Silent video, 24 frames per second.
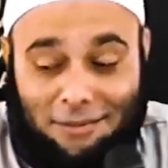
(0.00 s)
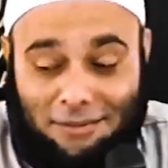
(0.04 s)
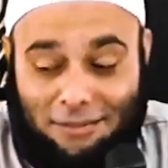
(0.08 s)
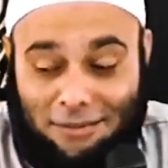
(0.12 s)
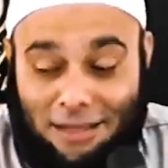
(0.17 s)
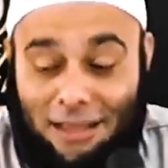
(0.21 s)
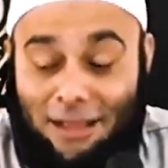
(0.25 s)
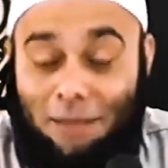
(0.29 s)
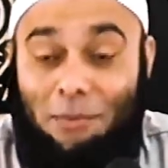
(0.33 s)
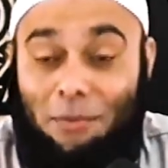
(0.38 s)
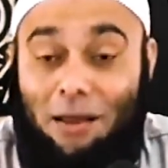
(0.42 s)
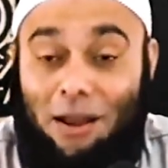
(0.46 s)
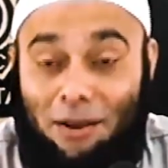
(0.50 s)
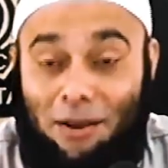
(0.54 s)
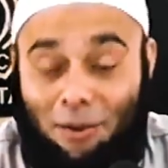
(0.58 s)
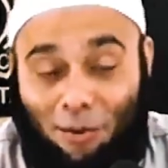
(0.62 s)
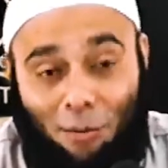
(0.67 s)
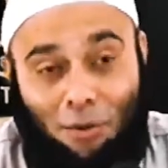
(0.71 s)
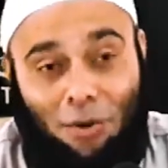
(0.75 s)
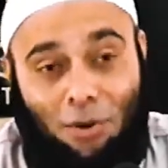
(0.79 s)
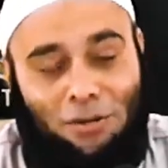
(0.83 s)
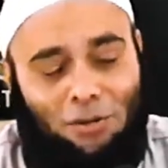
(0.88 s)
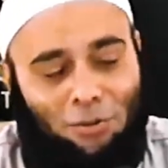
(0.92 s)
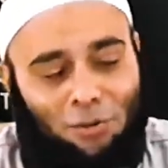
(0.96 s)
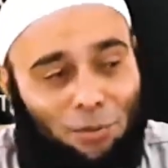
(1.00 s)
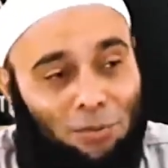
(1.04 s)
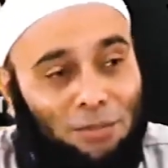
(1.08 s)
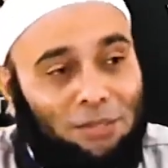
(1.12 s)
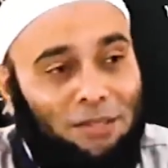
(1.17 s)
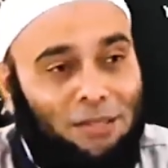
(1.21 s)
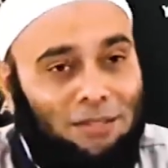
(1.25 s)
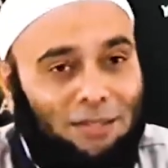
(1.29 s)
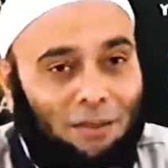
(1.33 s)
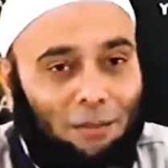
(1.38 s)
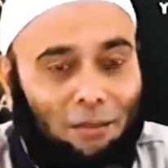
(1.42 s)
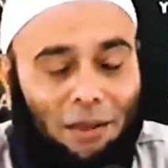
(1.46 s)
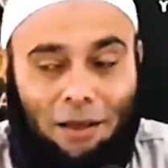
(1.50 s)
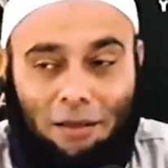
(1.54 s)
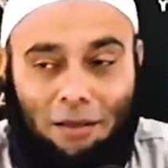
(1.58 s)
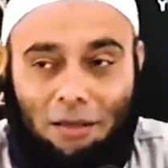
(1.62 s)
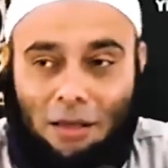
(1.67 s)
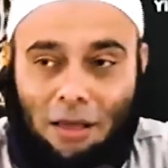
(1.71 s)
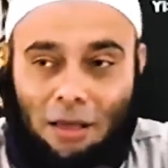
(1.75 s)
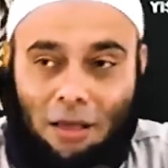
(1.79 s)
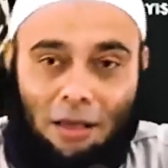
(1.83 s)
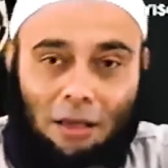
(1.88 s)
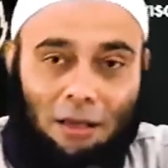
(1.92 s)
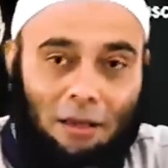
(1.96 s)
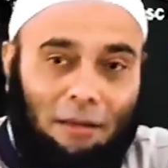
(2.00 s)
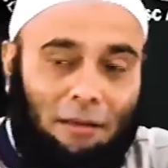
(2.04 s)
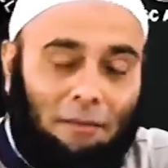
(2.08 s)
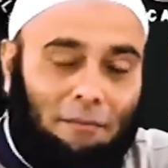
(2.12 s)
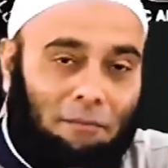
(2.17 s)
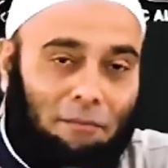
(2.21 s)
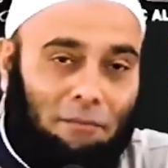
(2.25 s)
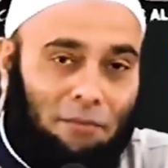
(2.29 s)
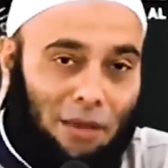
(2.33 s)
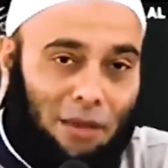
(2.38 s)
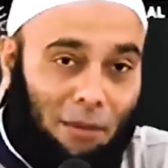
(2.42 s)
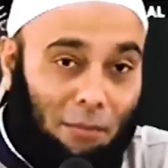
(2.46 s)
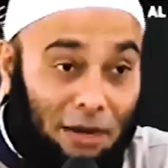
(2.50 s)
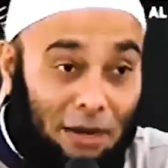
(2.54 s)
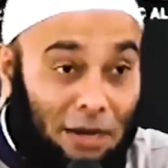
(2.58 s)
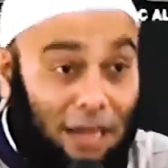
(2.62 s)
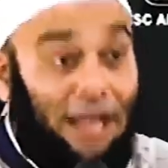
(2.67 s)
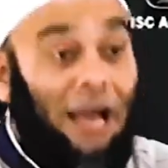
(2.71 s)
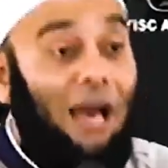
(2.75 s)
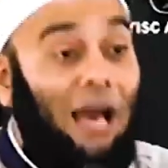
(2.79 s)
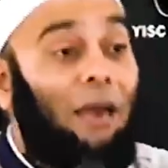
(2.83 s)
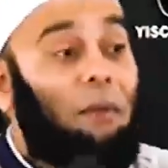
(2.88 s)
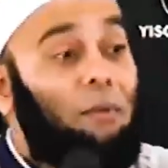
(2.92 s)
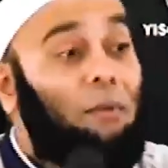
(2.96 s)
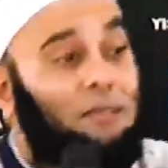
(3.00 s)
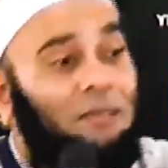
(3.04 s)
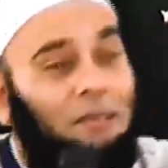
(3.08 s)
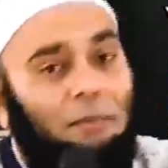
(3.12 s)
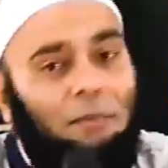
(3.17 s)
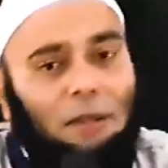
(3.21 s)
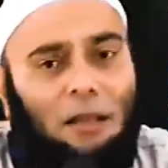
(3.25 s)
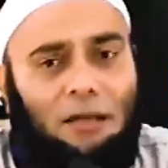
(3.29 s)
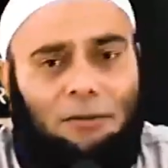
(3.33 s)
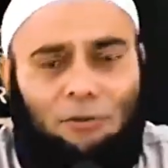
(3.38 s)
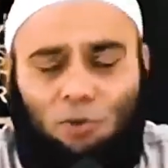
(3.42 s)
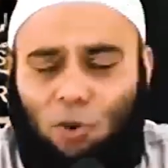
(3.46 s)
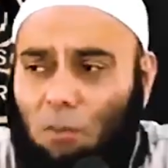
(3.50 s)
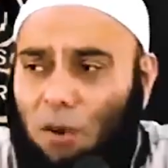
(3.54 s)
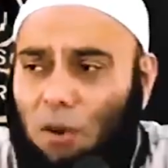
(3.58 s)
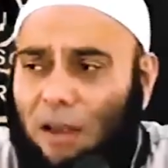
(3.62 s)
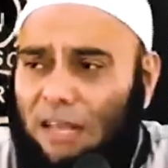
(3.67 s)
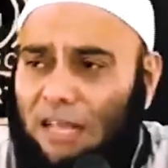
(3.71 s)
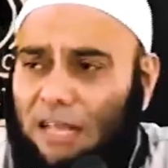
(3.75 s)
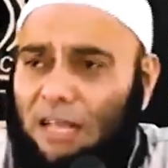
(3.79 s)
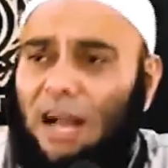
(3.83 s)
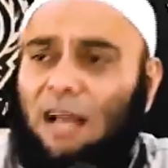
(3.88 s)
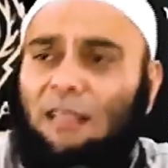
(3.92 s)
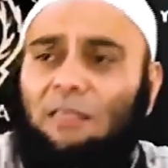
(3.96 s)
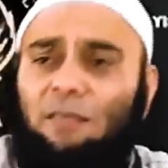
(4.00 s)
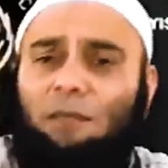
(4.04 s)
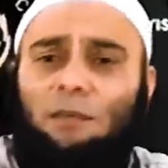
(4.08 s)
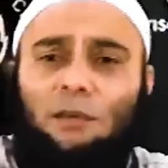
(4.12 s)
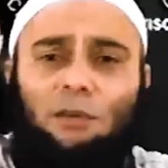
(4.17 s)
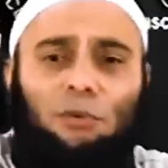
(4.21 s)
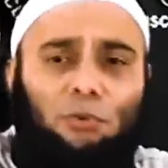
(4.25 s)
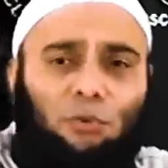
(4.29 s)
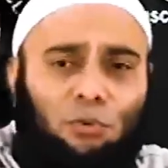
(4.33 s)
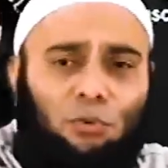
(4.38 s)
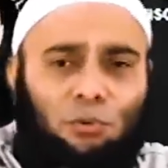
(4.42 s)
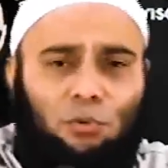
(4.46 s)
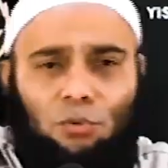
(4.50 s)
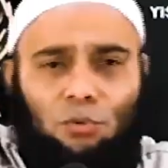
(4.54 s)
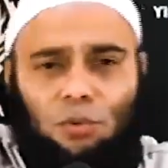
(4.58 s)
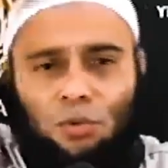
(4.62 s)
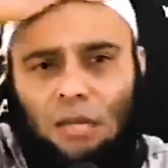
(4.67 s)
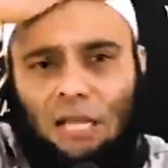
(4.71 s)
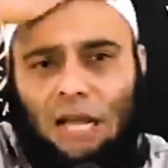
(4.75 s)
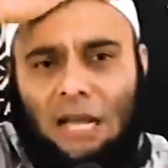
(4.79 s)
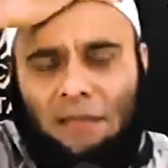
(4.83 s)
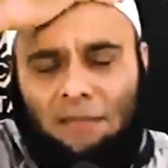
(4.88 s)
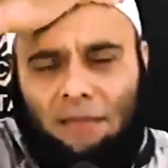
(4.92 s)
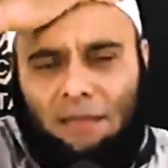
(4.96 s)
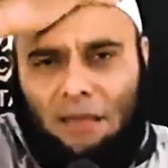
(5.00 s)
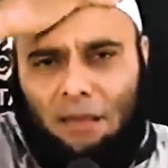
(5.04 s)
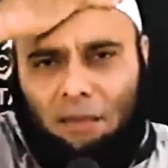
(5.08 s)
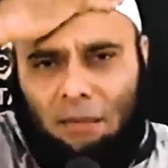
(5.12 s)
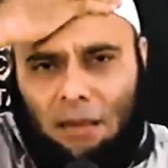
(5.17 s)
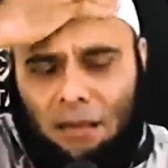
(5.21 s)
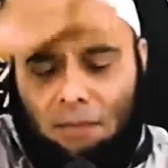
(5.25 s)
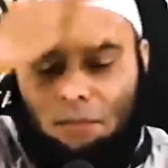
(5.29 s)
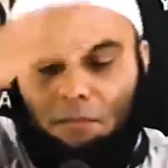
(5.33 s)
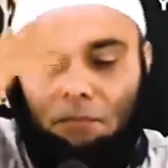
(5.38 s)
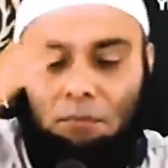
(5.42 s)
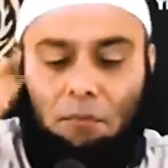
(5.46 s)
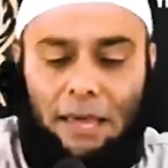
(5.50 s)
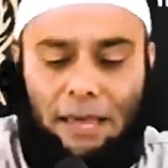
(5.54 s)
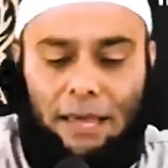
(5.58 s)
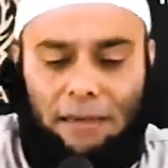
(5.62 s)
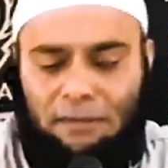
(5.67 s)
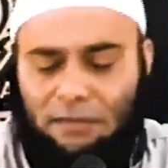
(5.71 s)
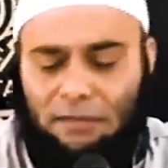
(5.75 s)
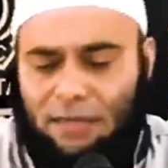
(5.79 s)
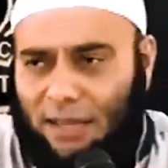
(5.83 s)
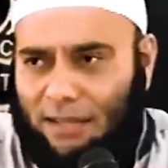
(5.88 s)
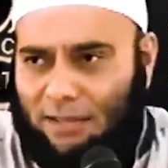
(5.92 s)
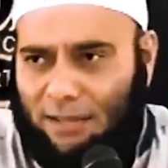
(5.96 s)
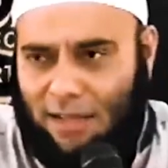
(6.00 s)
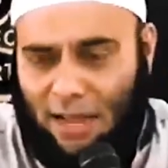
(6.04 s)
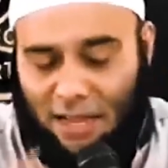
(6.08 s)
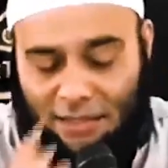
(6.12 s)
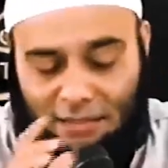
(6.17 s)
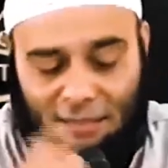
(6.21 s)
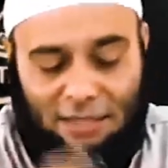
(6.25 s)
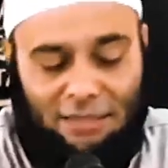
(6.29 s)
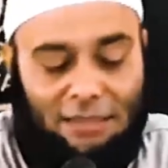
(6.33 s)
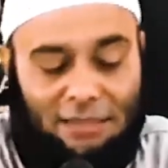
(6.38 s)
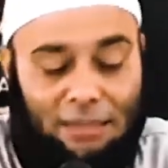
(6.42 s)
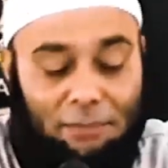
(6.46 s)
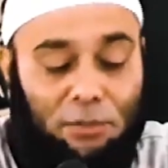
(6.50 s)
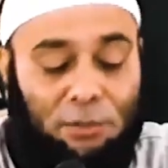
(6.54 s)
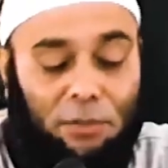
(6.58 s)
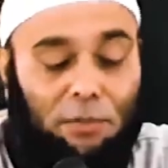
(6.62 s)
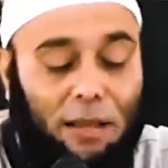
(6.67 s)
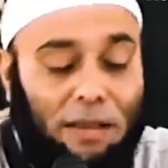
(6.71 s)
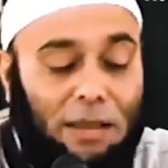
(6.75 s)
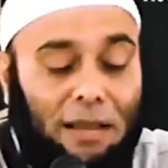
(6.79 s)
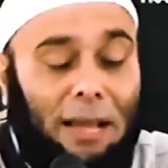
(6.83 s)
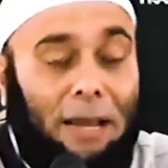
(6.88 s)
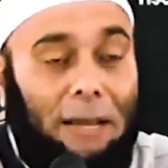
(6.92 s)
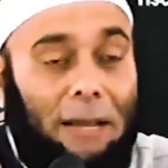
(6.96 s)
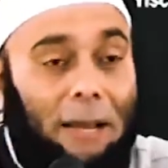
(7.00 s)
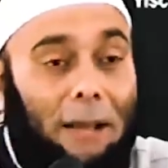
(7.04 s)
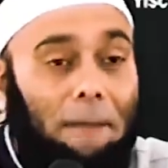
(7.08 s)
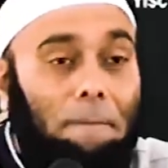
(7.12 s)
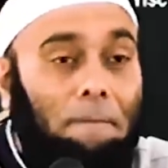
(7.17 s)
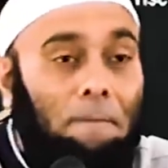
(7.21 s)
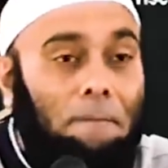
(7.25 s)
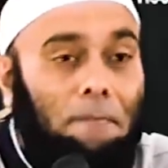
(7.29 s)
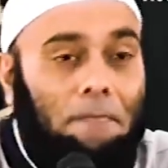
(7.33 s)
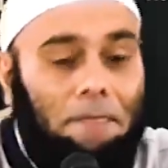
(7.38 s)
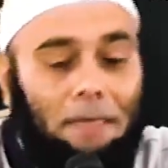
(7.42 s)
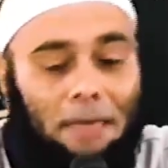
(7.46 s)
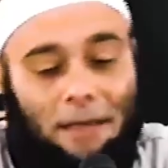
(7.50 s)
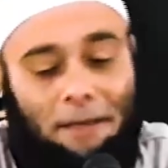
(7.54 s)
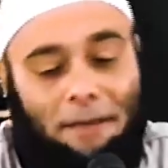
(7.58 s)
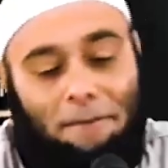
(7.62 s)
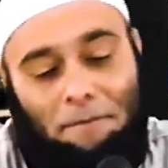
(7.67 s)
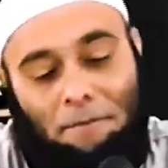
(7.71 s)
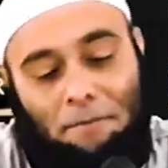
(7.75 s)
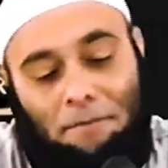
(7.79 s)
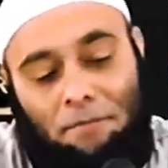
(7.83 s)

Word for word: Saya kemarin udah ngomong satu masjid, saya bilang, sama DKM yang saya bilang coba diganti itu diganti apa baik saya kasih tips kepada anda ya